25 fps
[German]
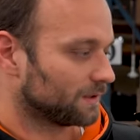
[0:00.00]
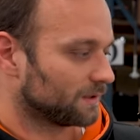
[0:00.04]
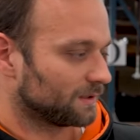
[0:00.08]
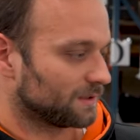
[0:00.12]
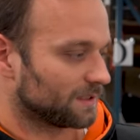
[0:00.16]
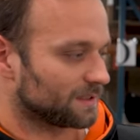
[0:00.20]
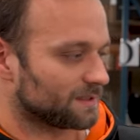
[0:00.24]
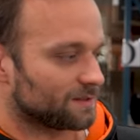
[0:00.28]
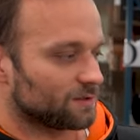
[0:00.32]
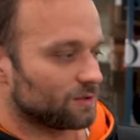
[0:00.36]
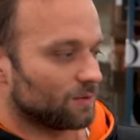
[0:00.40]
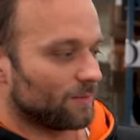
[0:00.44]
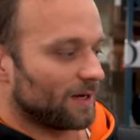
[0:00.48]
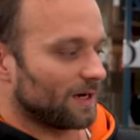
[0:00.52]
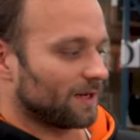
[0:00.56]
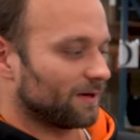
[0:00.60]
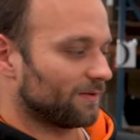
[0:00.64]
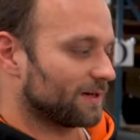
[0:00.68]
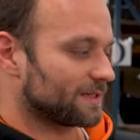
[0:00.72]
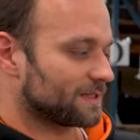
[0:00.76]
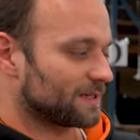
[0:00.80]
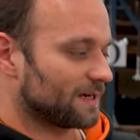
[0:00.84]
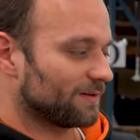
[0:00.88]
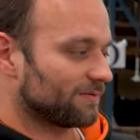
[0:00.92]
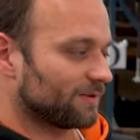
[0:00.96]
Das ist
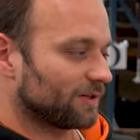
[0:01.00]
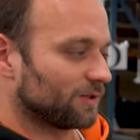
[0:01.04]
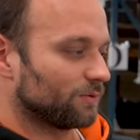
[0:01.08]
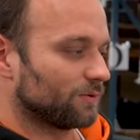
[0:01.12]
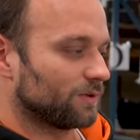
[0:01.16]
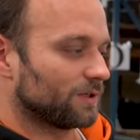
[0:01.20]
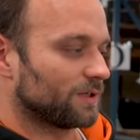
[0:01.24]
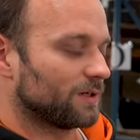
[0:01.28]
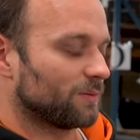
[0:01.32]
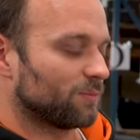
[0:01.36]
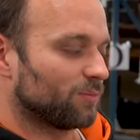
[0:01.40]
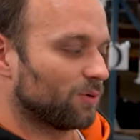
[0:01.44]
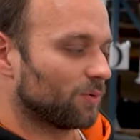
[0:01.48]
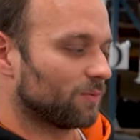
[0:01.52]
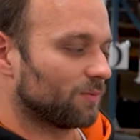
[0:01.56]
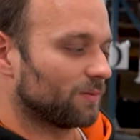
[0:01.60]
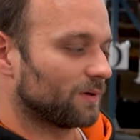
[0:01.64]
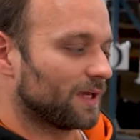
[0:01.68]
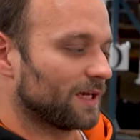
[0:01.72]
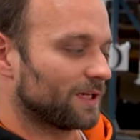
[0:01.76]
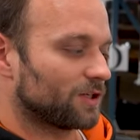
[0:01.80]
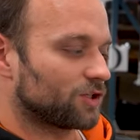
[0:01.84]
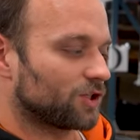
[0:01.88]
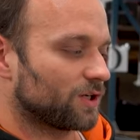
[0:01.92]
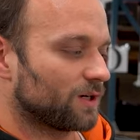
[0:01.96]
normalerweise einfach nur ein
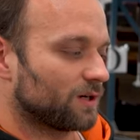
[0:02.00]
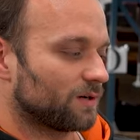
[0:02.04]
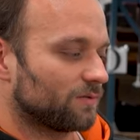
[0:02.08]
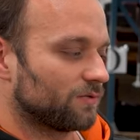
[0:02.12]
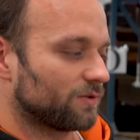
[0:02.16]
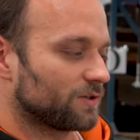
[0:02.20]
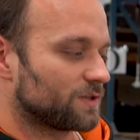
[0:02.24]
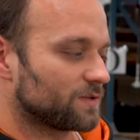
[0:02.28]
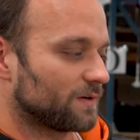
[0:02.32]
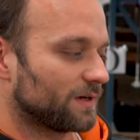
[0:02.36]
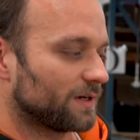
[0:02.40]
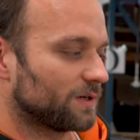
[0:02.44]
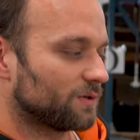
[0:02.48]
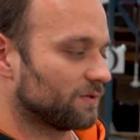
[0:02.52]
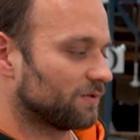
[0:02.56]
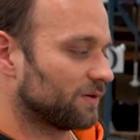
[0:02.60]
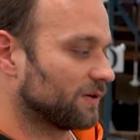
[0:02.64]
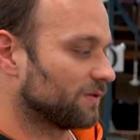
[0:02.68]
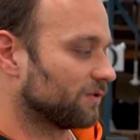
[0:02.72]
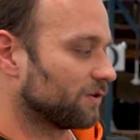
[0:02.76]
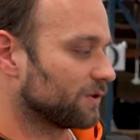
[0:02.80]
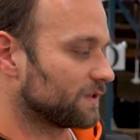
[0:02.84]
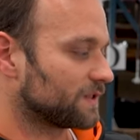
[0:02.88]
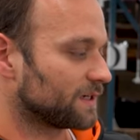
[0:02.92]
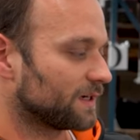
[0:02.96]
Pumpen Catch-Tank für
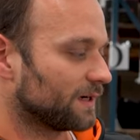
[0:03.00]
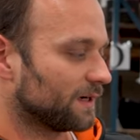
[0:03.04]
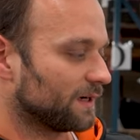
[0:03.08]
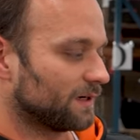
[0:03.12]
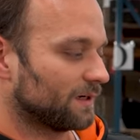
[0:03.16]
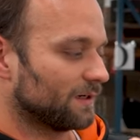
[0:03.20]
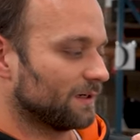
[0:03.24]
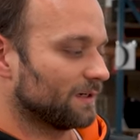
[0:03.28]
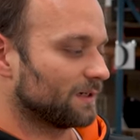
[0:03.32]
2044er.